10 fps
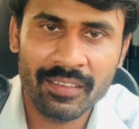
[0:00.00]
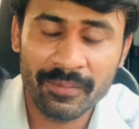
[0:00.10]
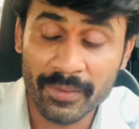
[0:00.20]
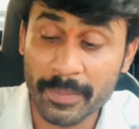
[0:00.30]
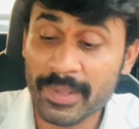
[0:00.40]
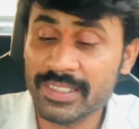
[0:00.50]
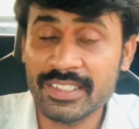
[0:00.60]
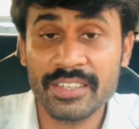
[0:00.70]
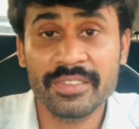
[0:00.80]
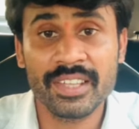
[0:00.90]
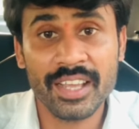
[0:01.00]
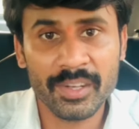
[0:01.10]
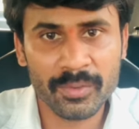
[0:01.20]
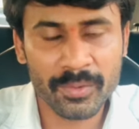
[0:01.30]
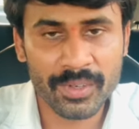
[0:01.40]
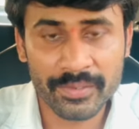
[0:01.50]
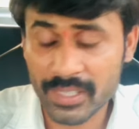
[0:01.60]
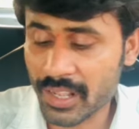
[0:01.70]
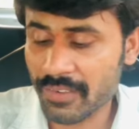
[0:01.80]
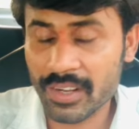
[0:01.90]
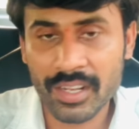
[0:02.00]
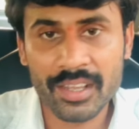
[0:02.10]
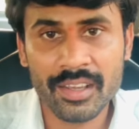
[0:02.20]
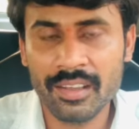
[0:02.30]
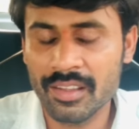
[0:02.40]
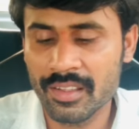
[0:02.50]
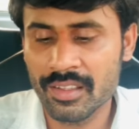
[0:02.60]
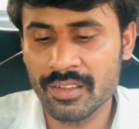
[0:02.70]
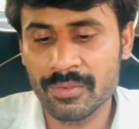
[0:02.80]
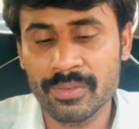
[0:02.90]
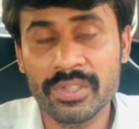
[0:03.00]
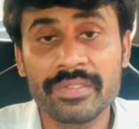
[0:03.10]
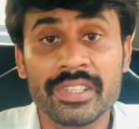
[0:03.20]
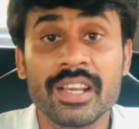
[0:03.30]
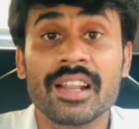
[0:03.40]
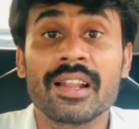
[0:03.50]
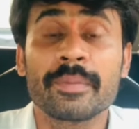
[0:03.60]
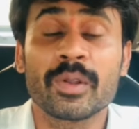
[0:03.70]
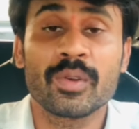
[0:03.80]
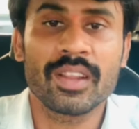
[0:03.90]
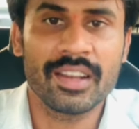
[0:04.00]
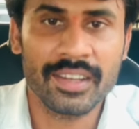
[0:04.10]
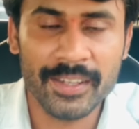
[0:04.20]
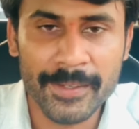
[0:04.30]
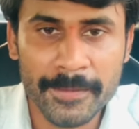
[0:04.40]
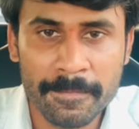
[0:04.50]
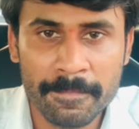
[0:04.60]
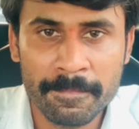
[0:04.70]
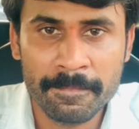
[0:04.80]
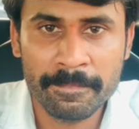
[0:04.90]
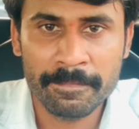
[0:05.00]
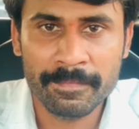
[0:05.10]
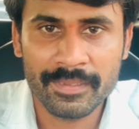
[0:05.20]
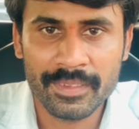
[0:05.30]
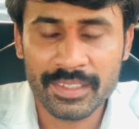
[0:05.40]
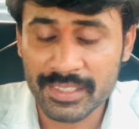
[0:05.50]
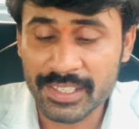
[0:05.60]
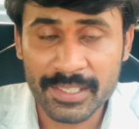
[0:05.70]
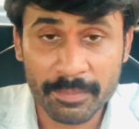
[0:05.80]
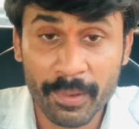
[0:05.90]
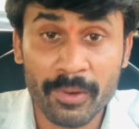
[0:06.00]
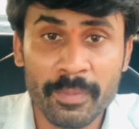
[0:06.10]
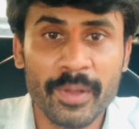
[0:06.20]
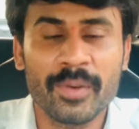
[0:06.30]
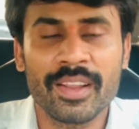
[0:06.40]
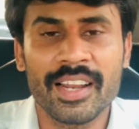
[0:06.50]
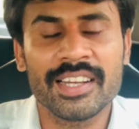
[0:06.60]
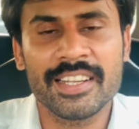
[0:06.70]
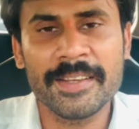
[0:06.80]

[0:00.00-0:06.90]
విమర్శించే విధానం గురు విధానం అంట విధి విధానాల పైన ఉండాలంట చేసే పనుల పైన ఉండాలంట